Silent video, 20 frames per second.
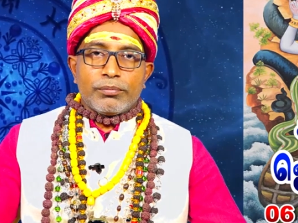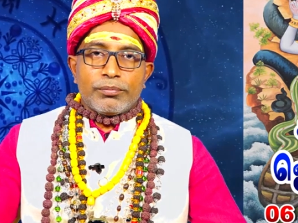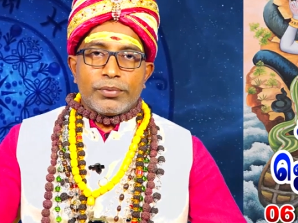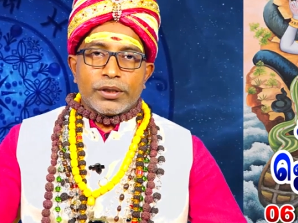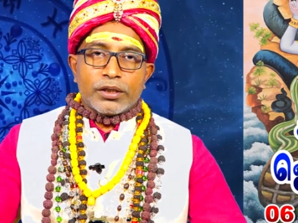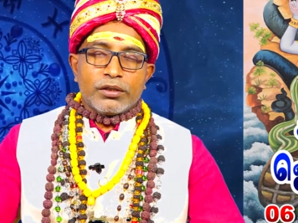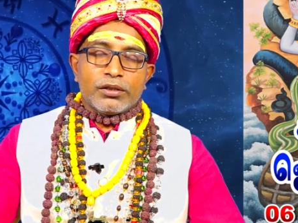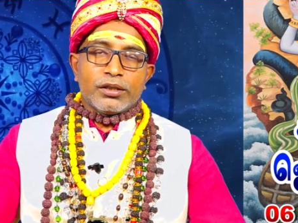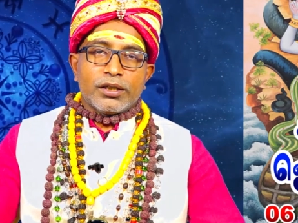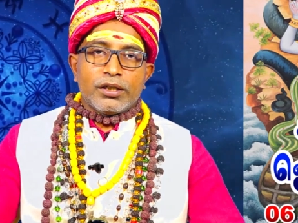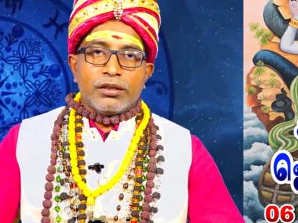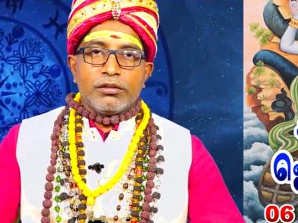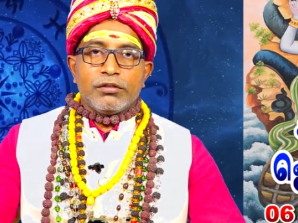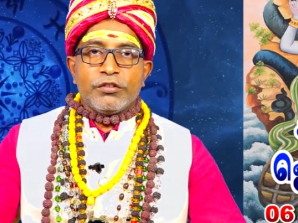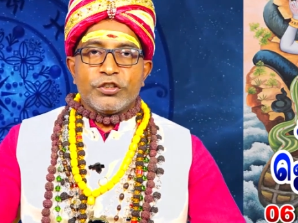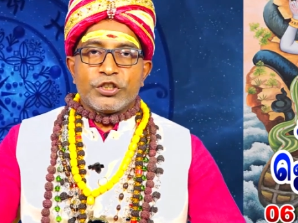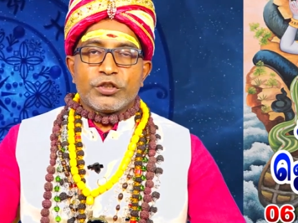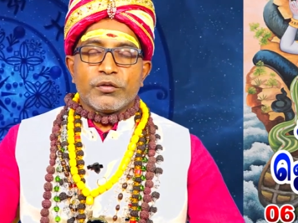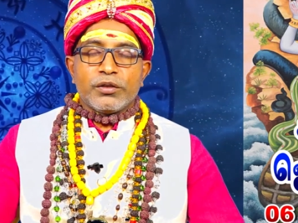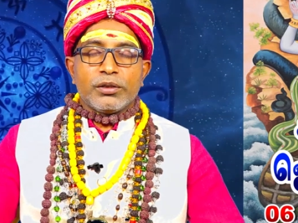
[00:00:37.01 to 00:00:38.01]
படம் இருந்தாலும்
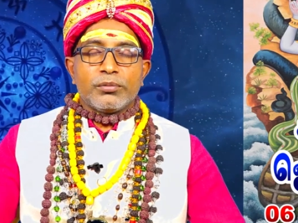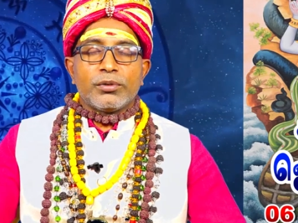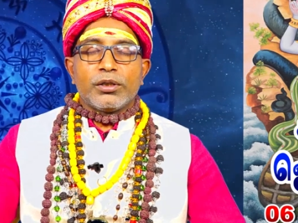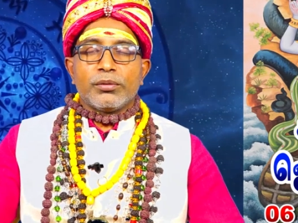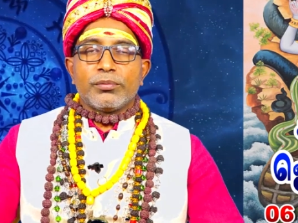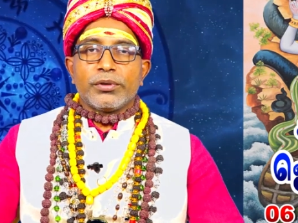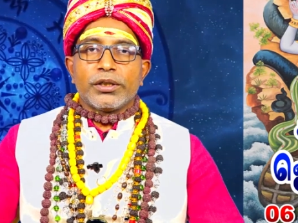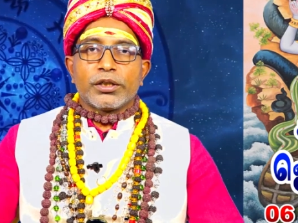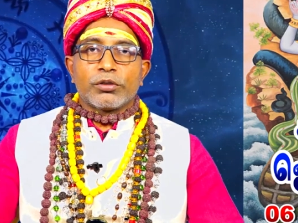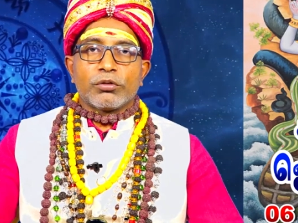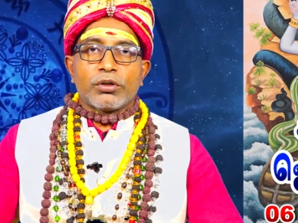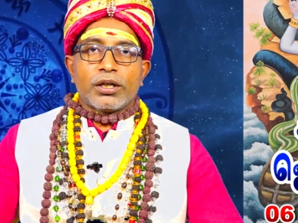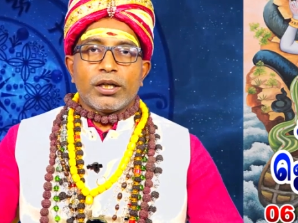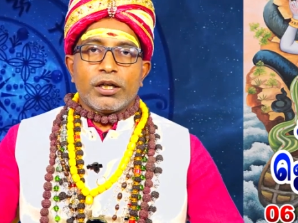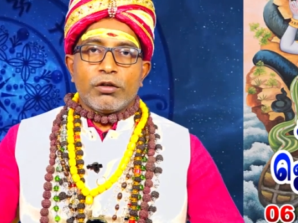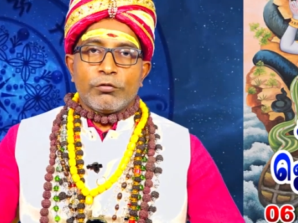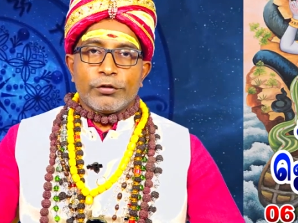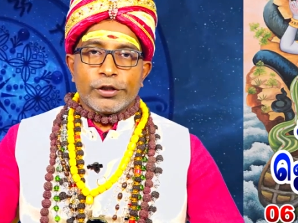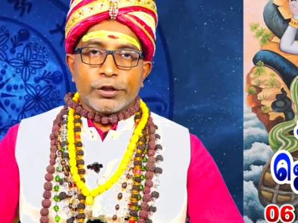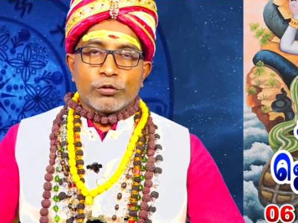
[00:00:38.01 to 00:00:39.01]
வச்சு வழிபாடு பண்ணிக்கோங்க
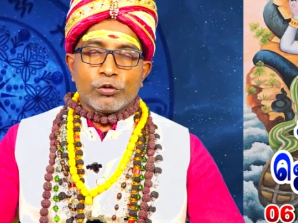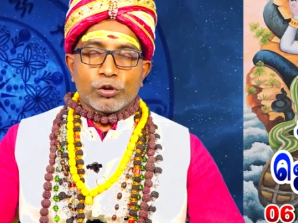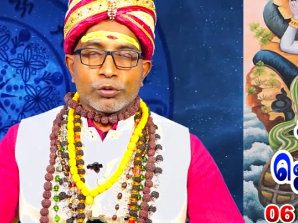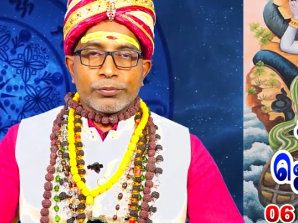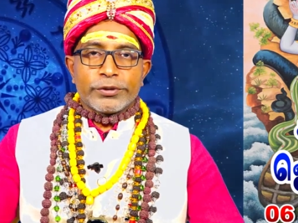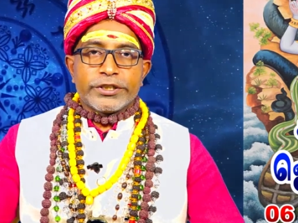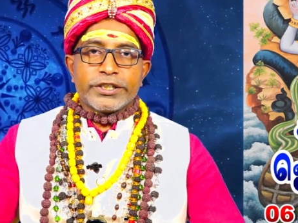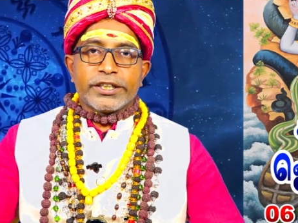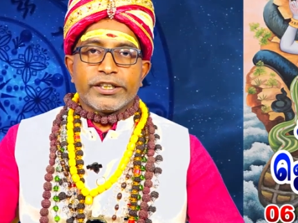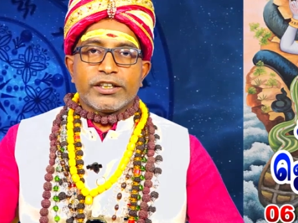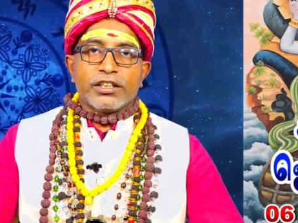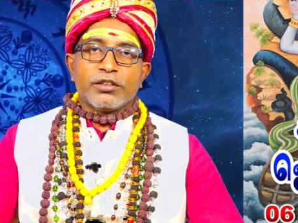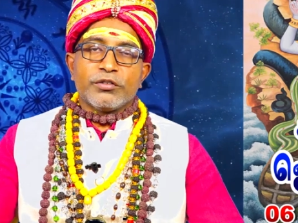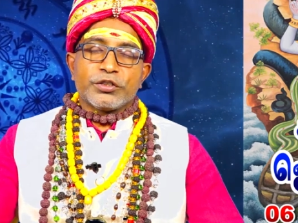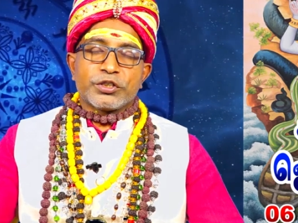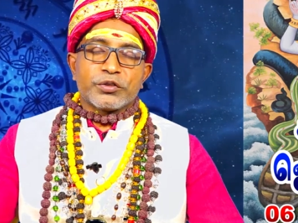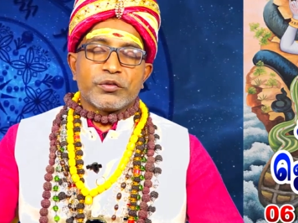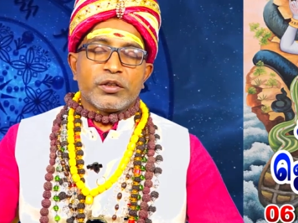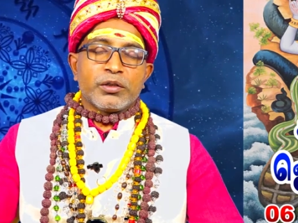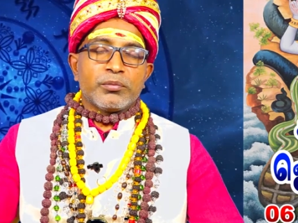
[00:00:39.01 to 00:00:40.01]
அவரே கூர்ம ஜெயந்தியாக
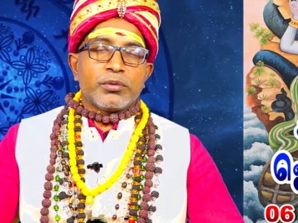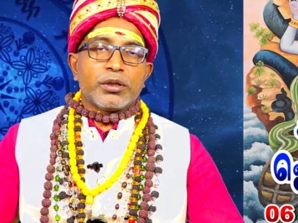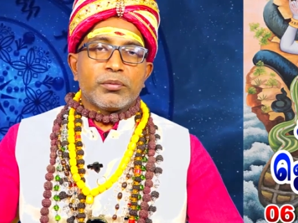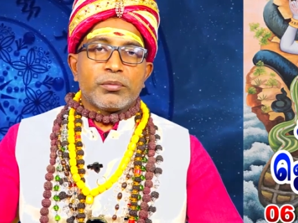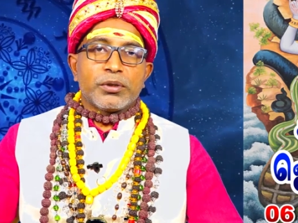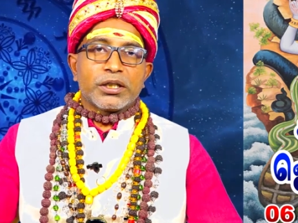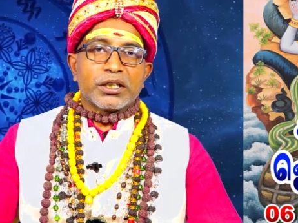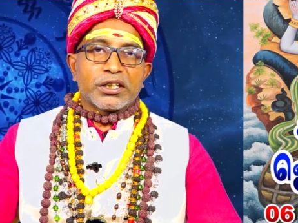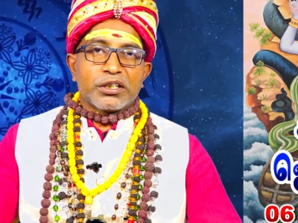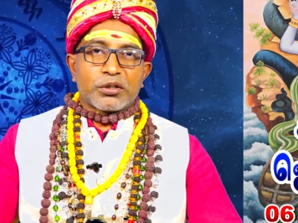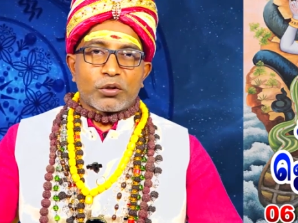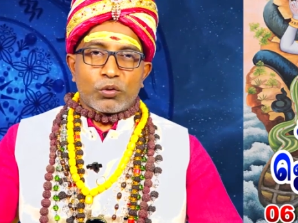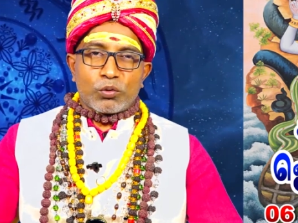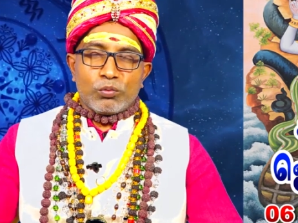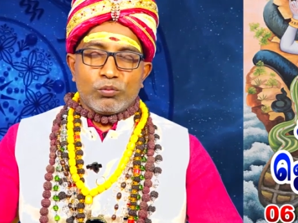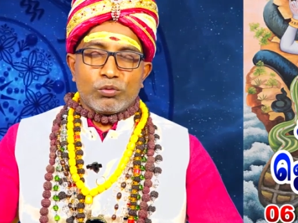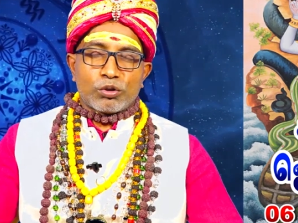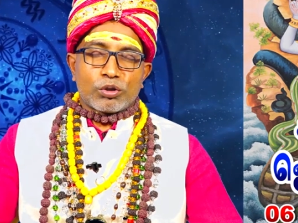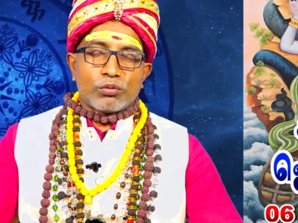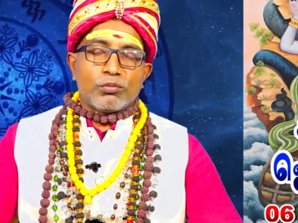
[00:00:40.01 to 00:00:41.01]
வச்சு வழிபாடு பண்ணுங்கள்
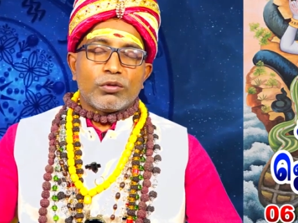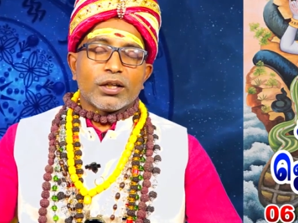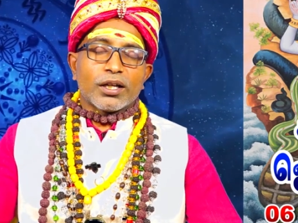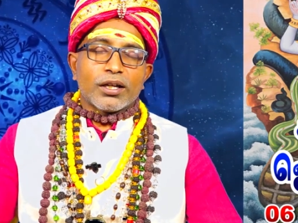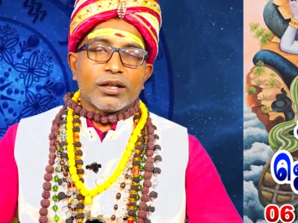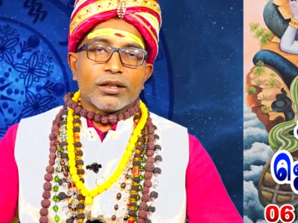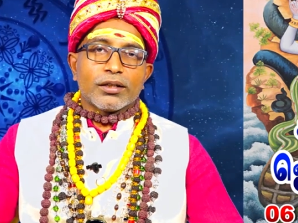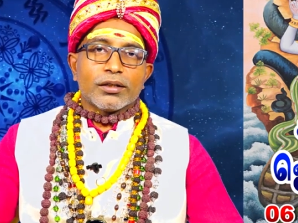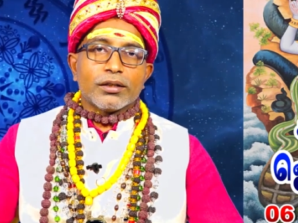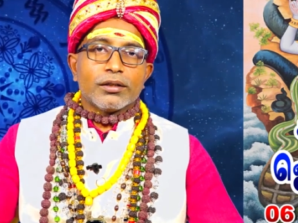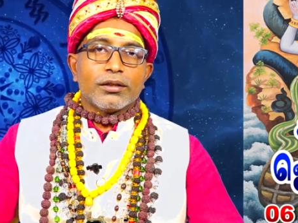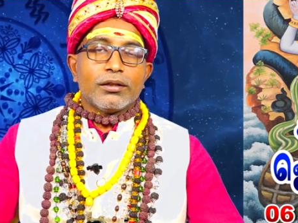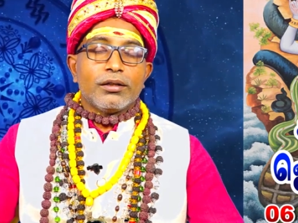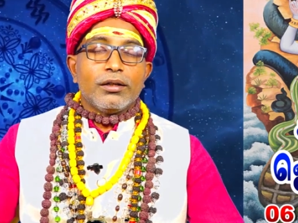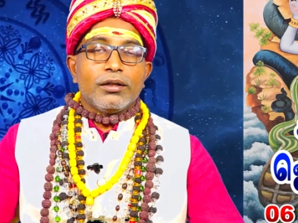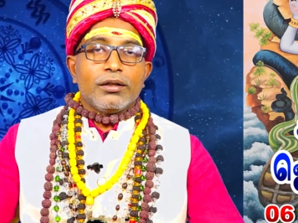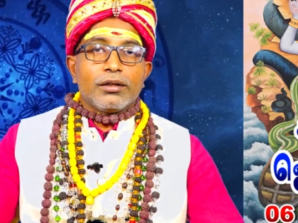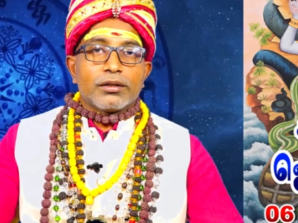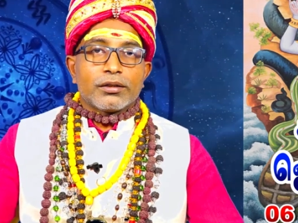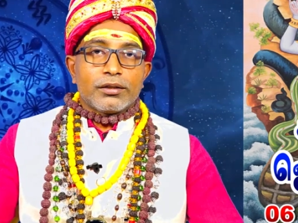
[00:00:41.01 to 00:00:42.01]
ரொம்ப ரொம்ப நல்லது
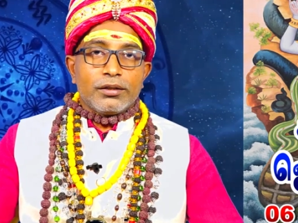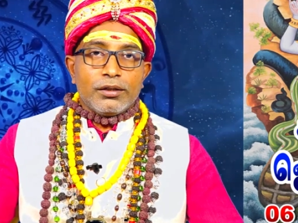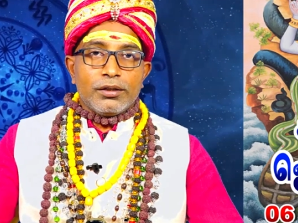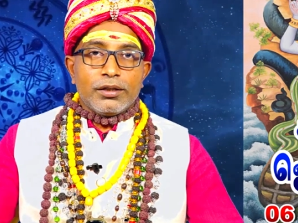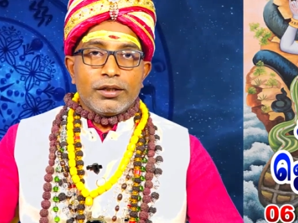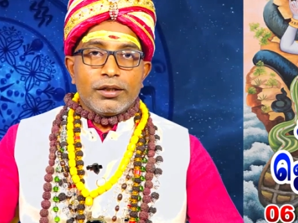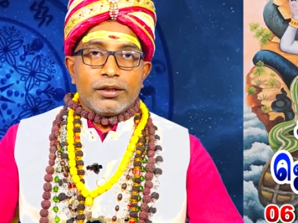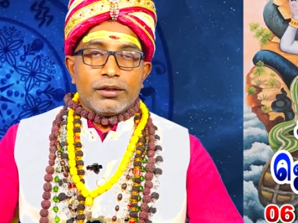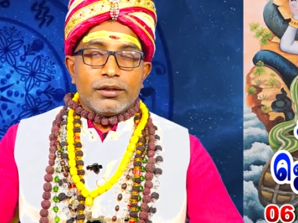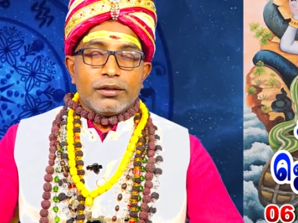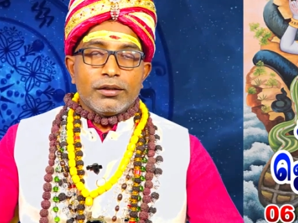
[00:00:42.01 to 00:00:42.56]
இல்லை